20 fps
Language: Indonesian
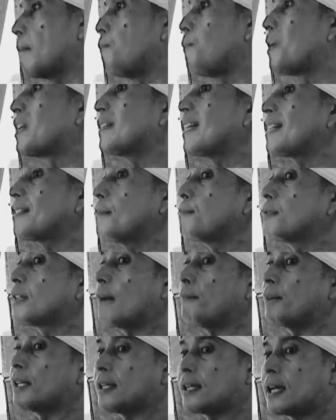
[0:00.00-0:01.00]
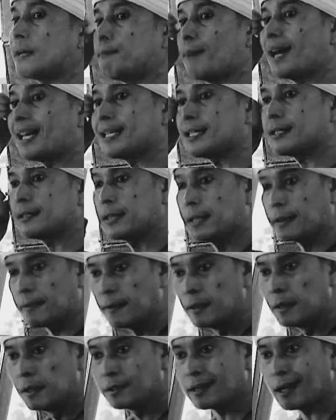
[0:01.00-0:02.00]
bernasib sama dengan Palestina.
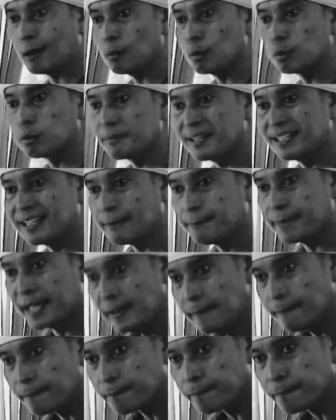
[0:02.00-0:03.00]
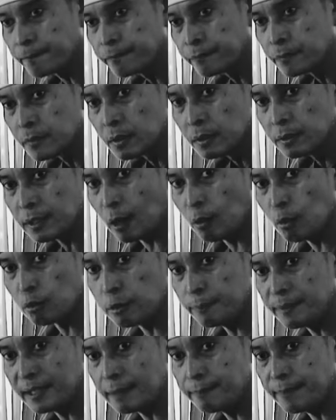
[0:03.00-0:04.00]
Na'udzubillah min.
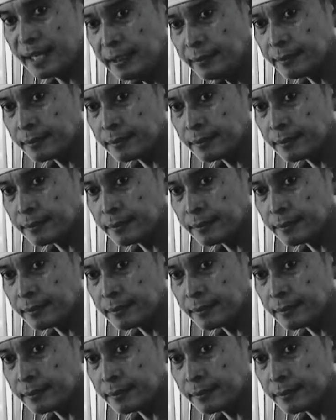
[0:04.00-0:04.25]
Na'udzubillah min.